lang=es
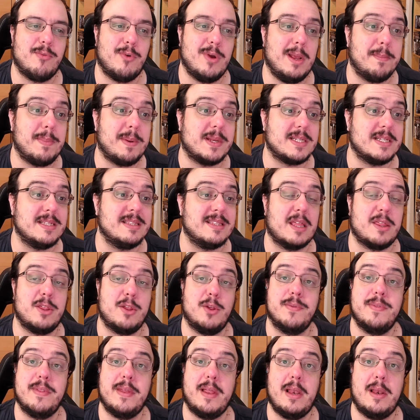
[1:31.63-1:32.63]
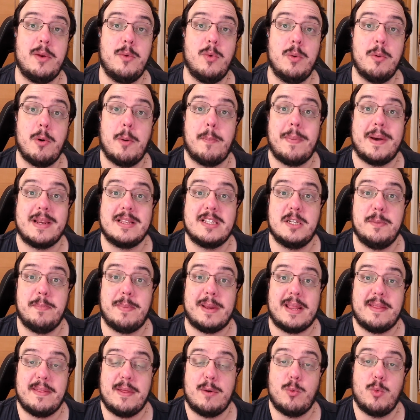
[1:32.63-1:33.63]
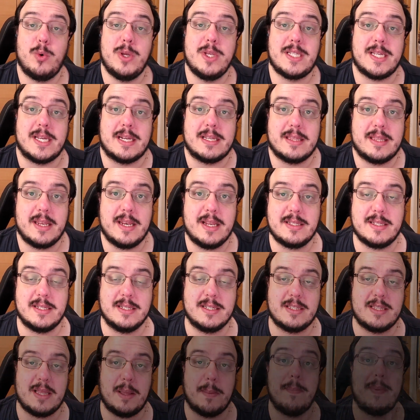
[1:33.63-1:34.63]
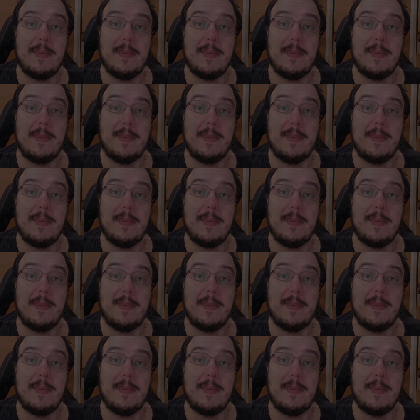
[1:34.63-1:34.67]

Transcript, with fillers: fue la presentación del nuevo parche para The Witcher 3, este